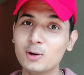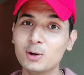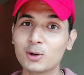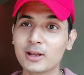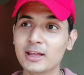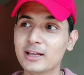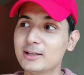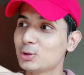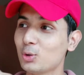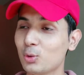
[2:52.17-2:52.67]
और
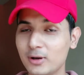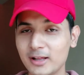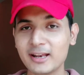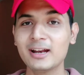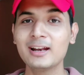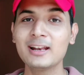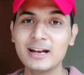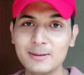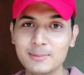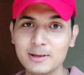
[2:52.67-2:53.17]
एक छोटी
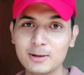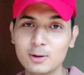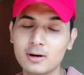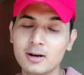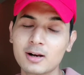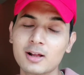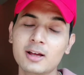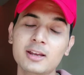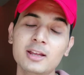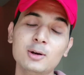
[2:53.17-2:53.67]
रिंग लाइट मैंने
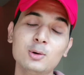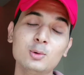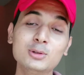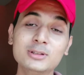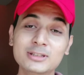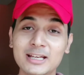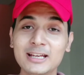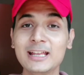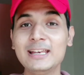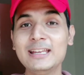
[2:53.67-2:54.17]
ऑर्डर करी है
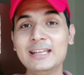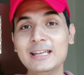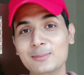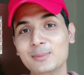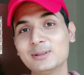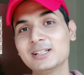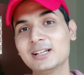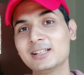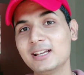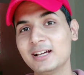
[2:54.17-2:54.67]
उसके लिए
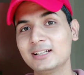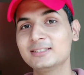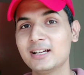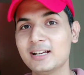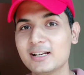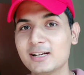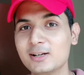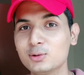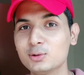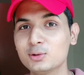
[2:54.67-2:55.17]
मैं ज़्यादा
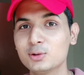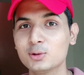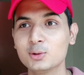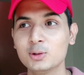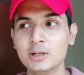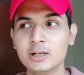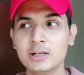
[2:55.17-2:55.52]
एक्साइटेड हूँ तो